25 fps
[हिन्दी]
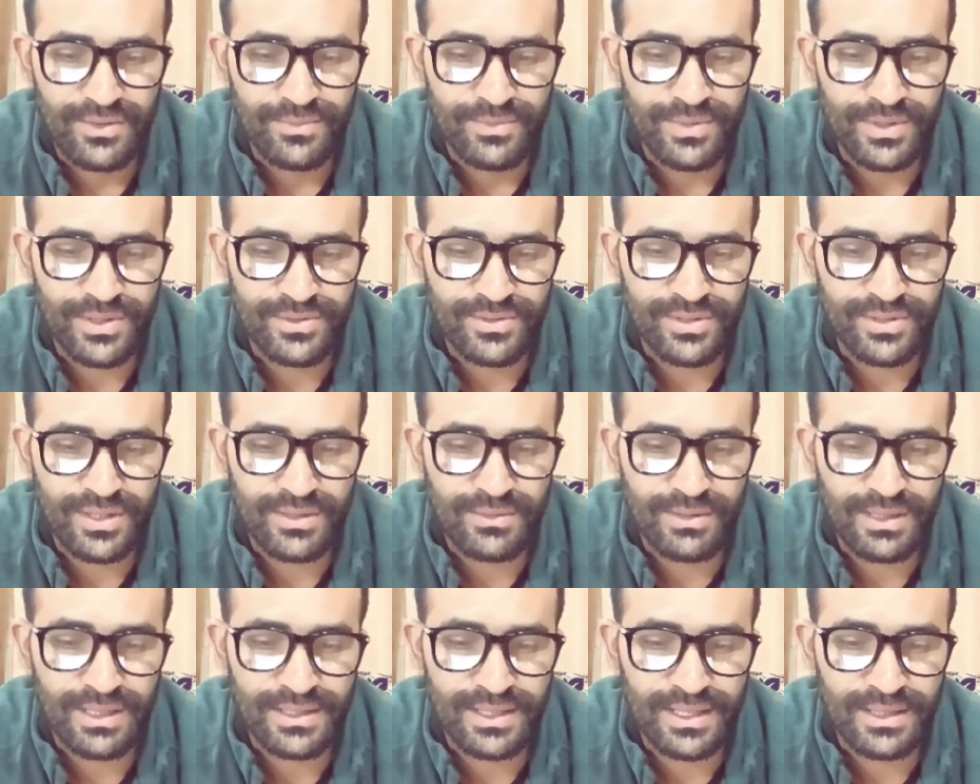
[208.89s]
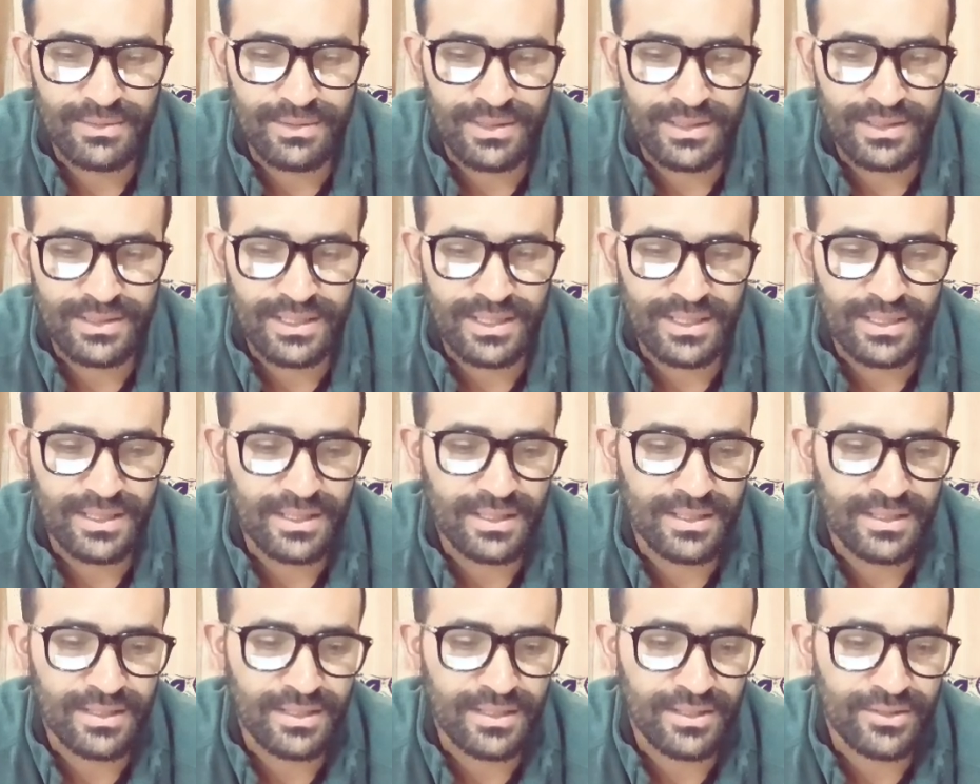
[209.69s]
फिर इसके बाद आपका
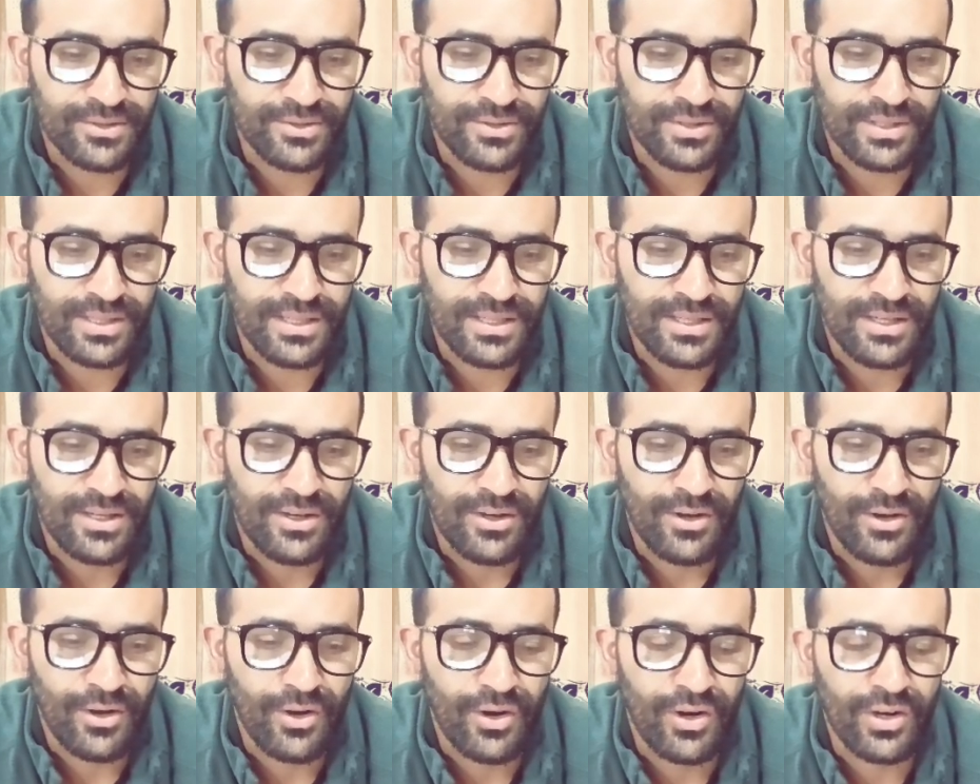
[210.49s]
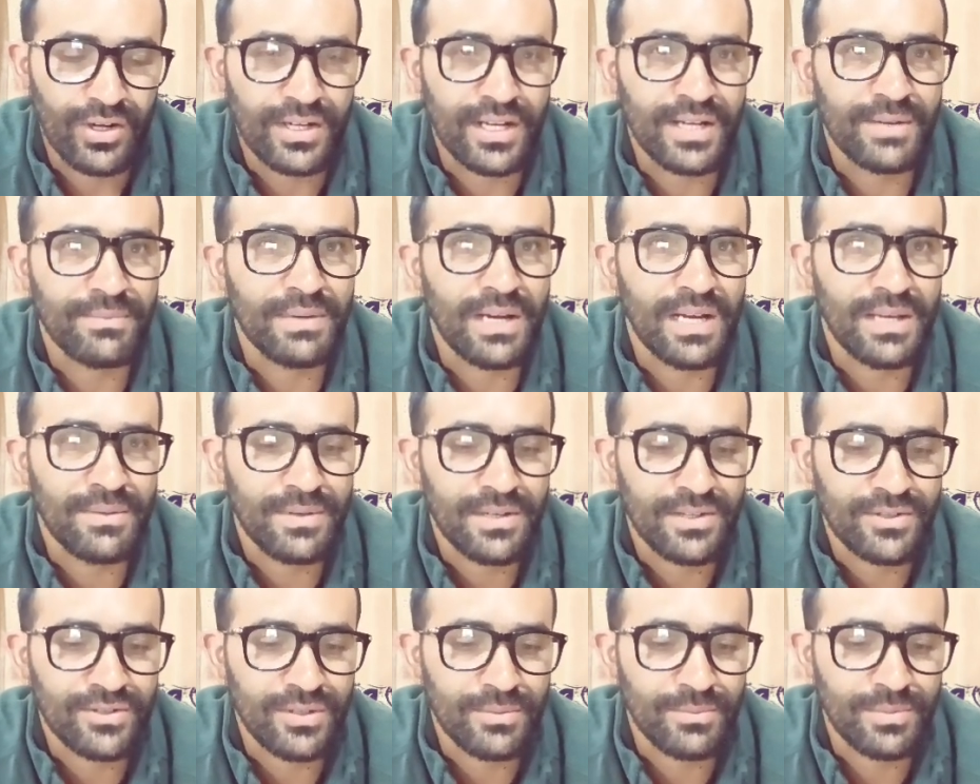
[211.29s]
टारगेट ये जो है ऑल टाइम हाई भी
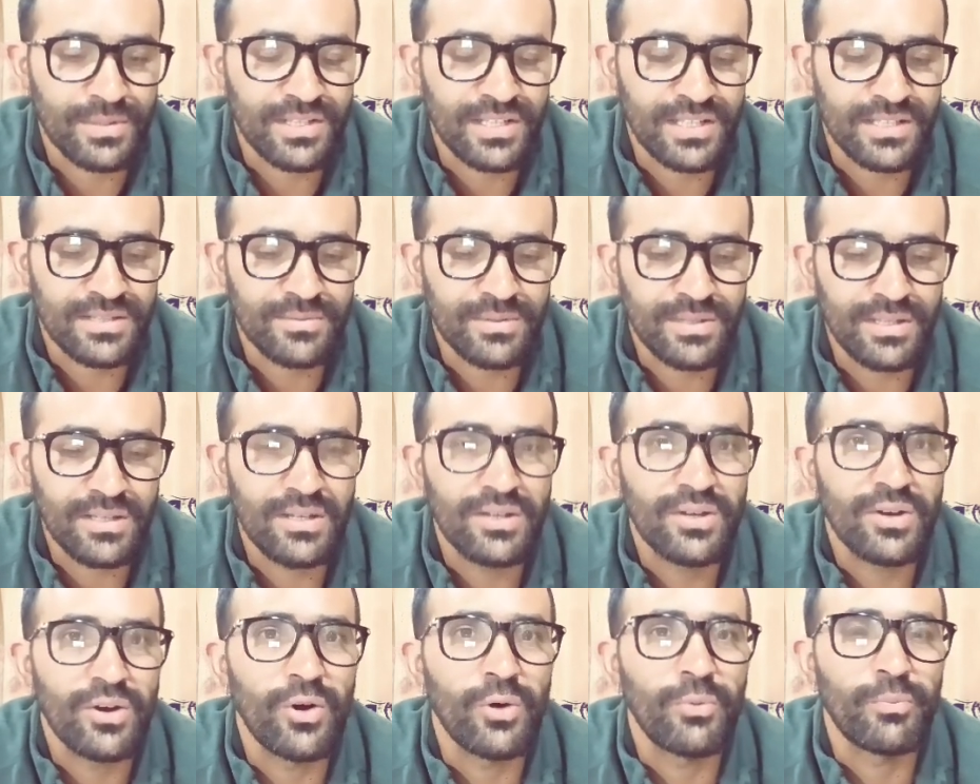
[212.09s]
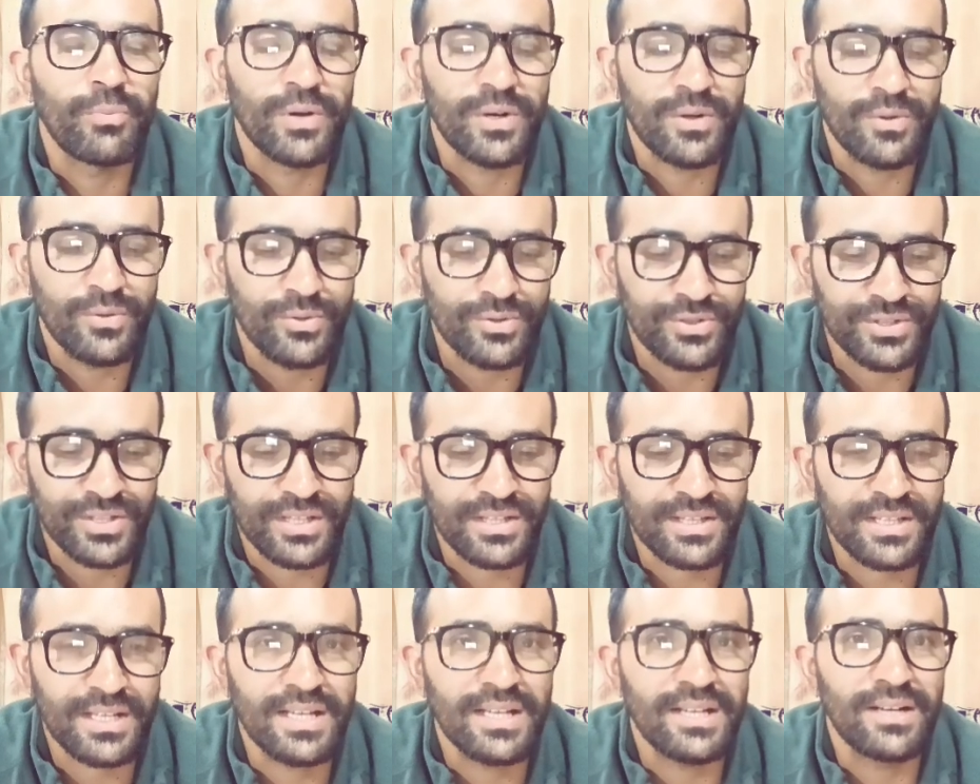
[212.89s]
एक सौ पचास भी ओपन हो
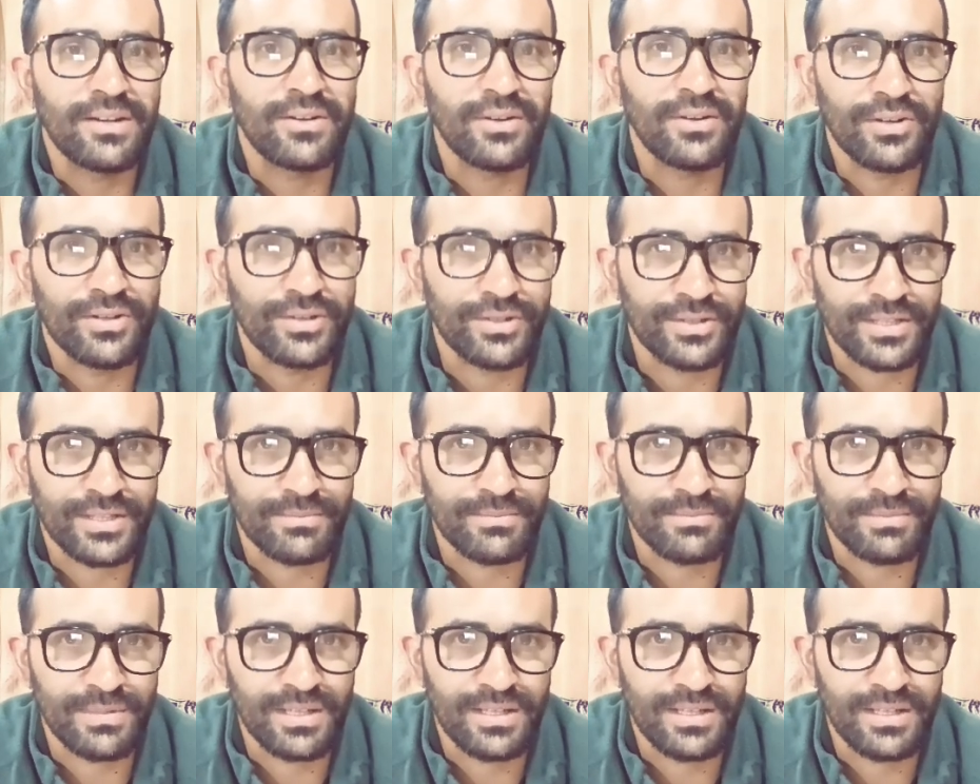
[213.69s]
सकता है लॉन्ग टर्म में